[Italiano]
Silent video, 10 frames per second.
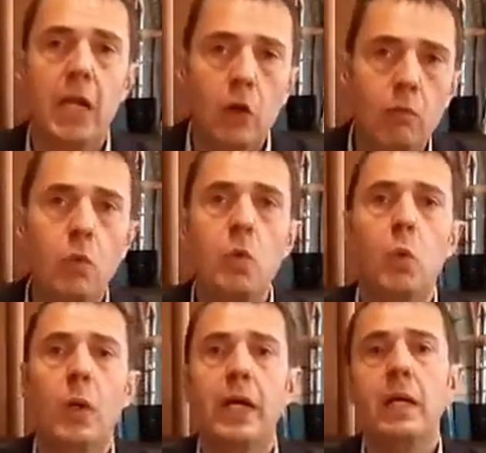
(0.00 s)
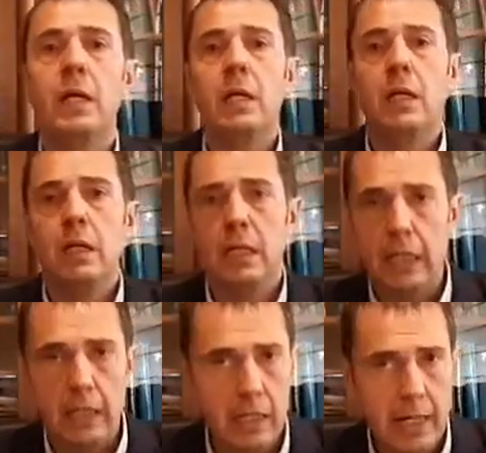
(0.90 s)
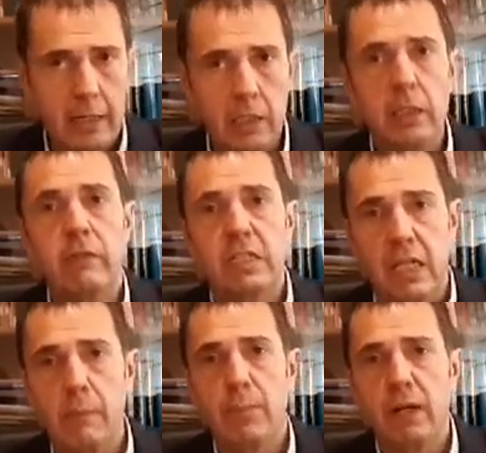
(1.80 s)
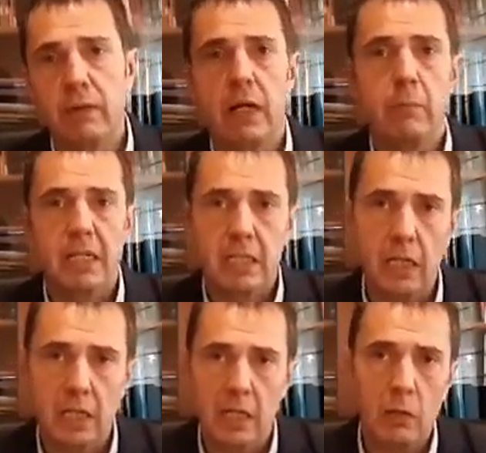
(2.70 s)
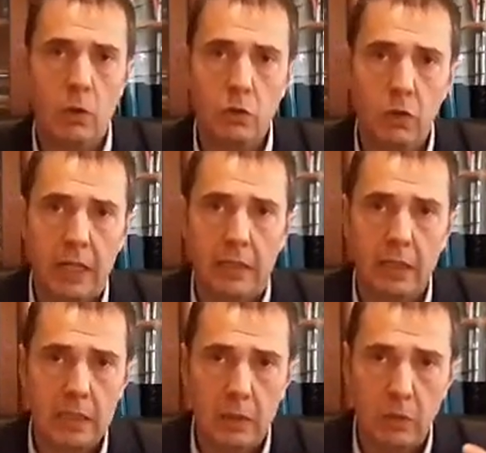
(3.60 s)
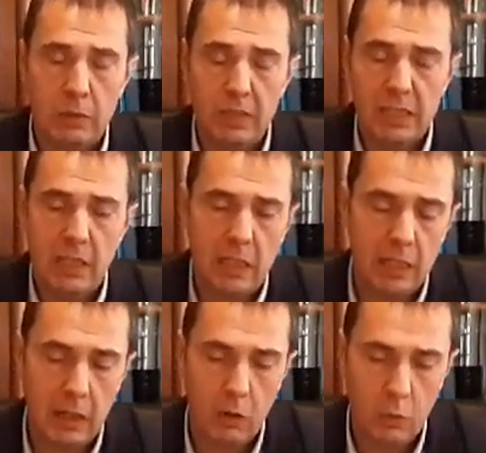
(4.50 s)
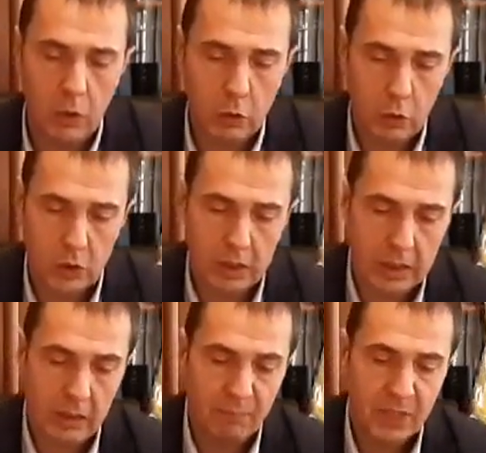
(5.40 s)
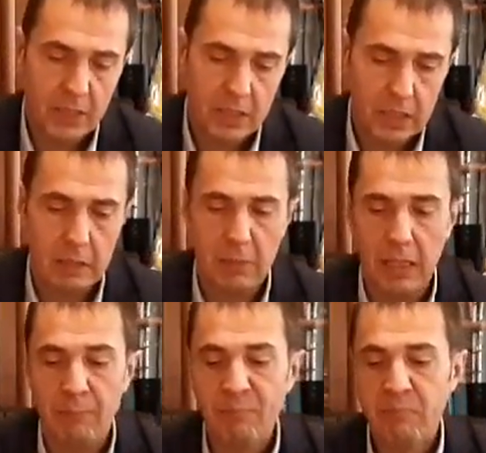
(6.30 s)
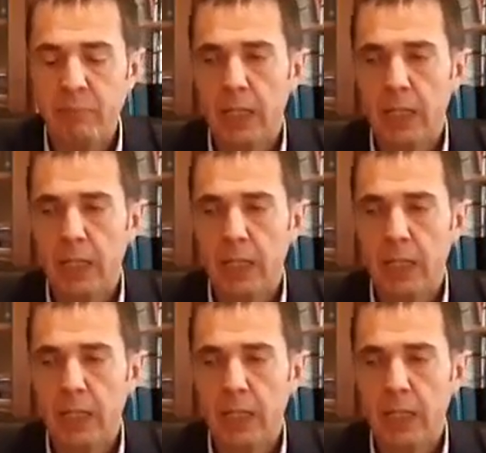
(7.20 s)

E comunque il cliente deve sempre avere la mascherina quando entra, quindi mascherina o qualcosa di simile.